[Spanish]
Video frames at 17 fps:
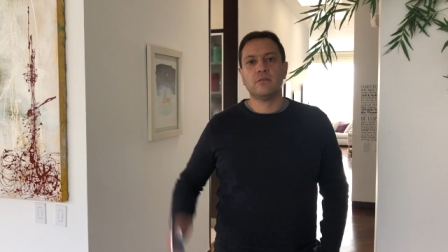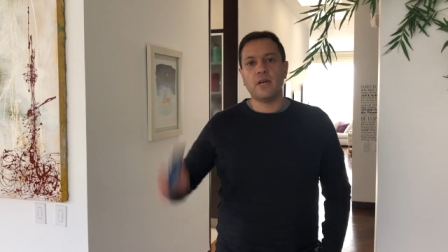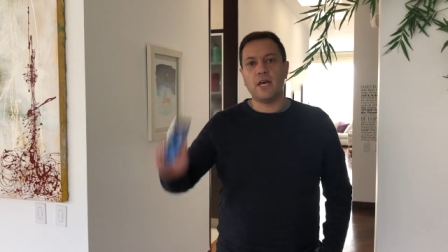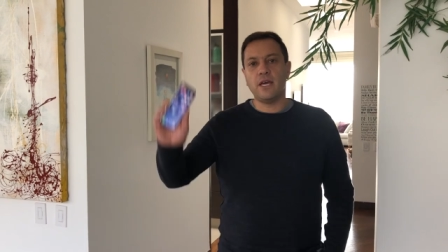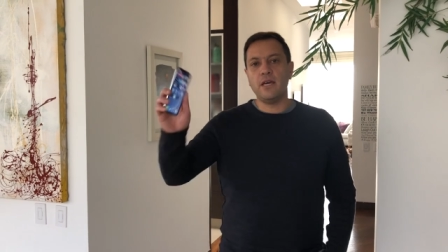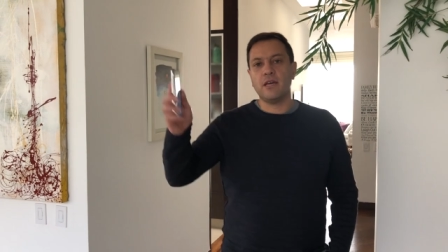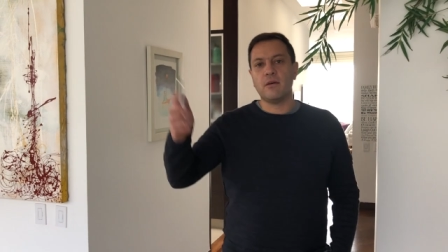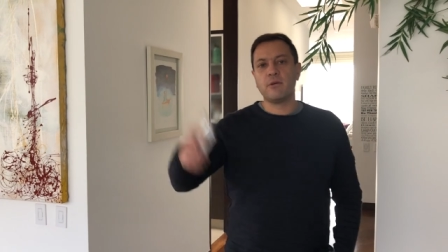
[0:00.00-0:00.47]

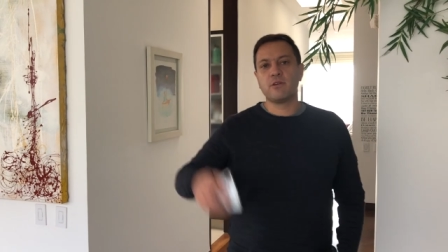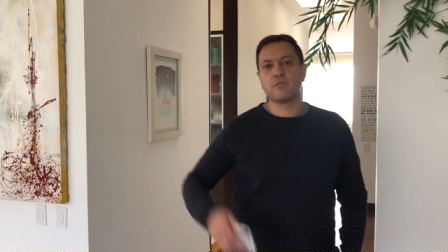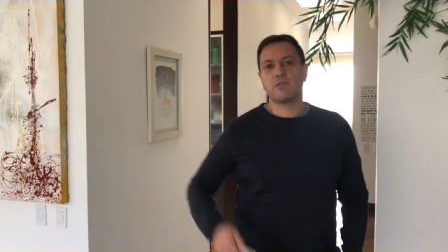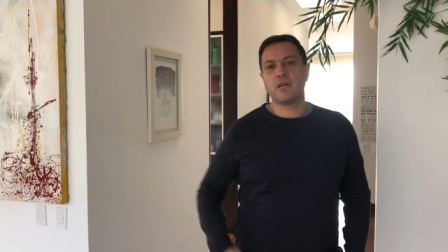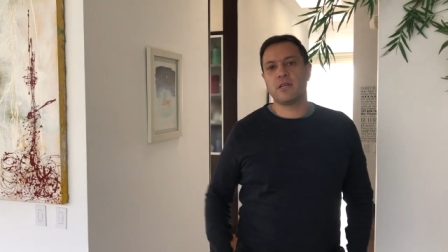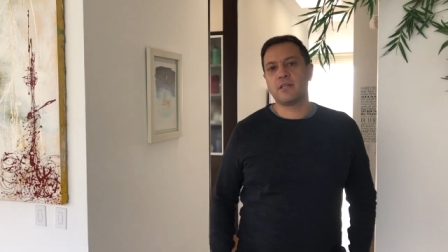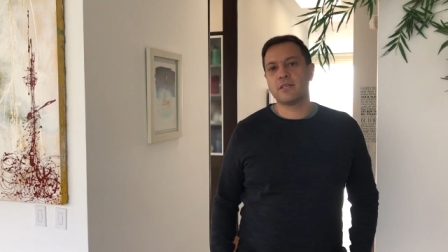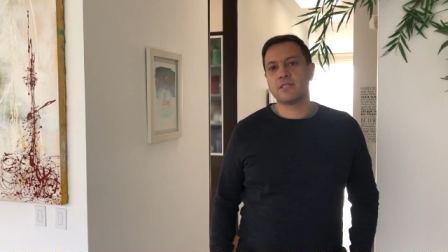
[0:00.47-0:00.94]
Hey
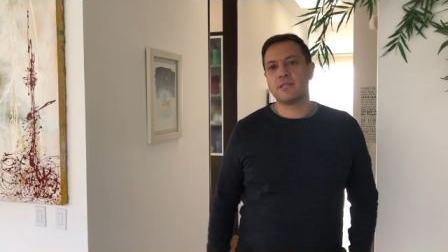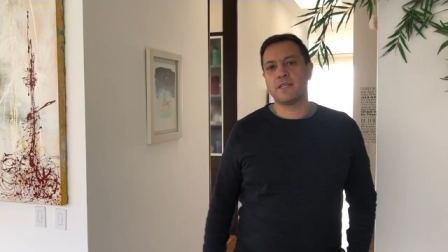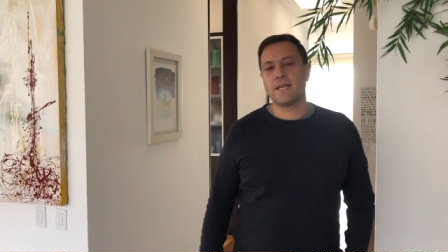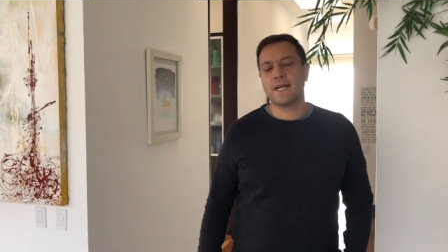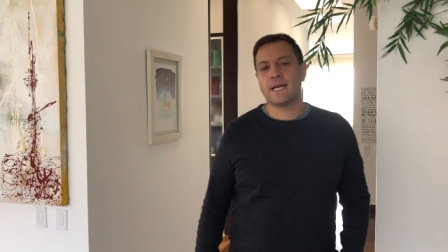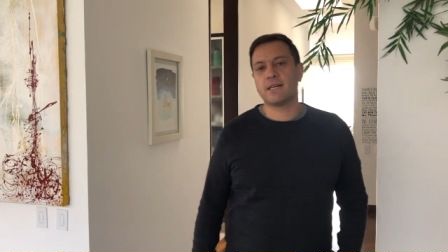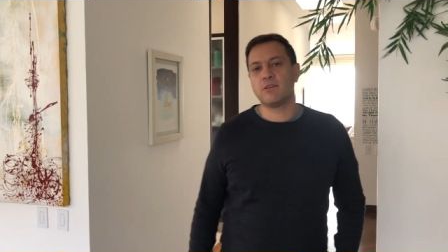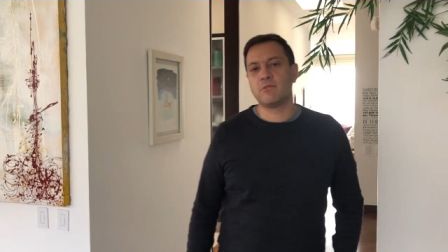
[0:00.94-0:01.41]
amigos de
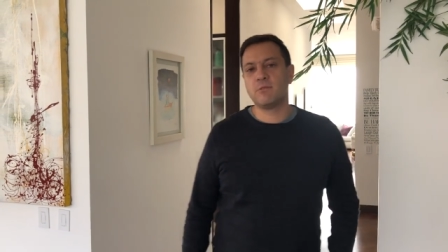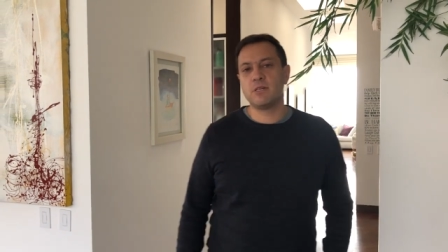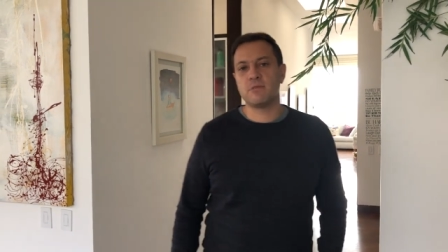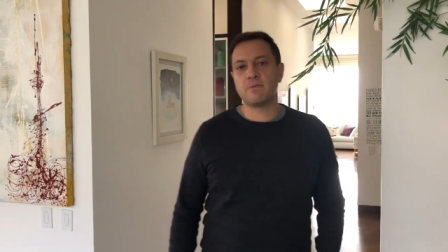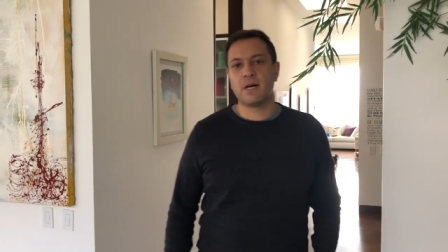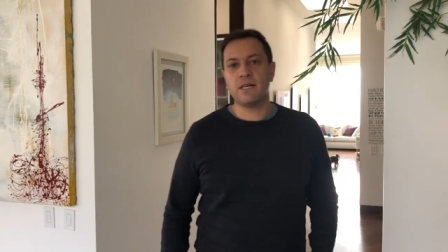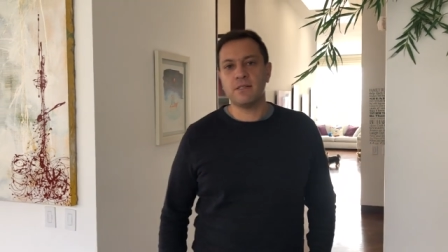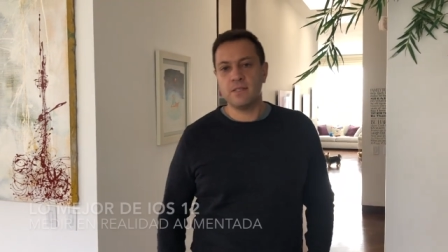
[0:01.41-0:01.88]
etcétera, ¿cómo
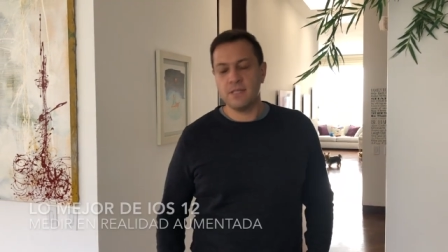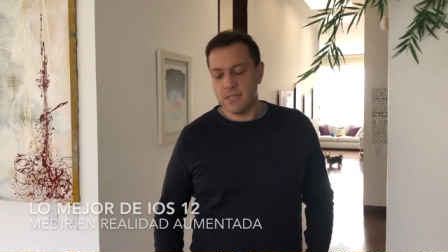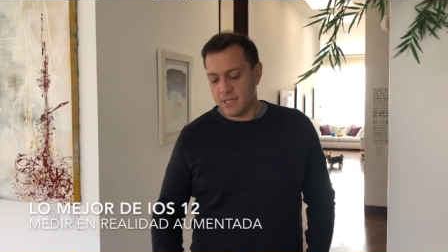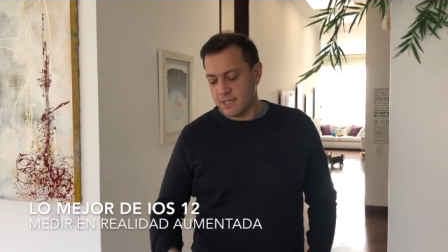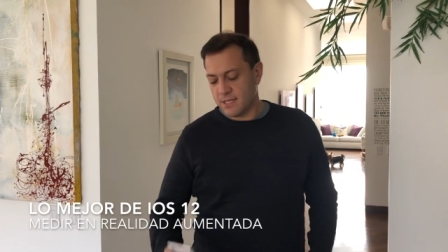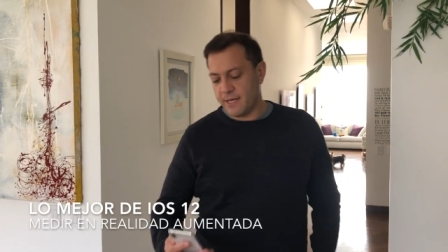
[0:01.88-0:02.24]
les va?